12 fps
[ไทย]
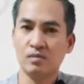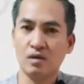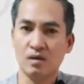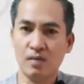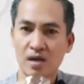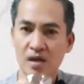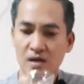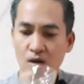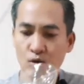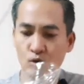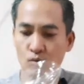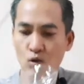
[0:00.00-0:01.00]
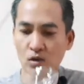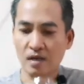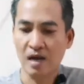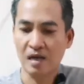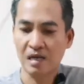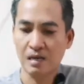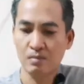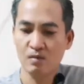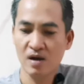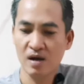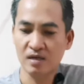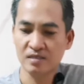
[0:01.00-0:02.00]
ไม่ได้เข้าร่วมโครงการนะครับ เพ
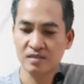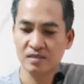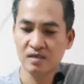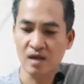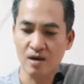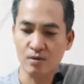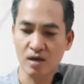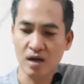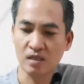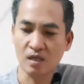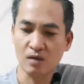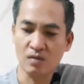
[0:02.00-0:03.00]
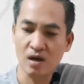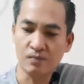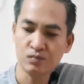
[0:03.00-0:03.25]
ราะว่าซื้อหลายร้าน แต่ว่า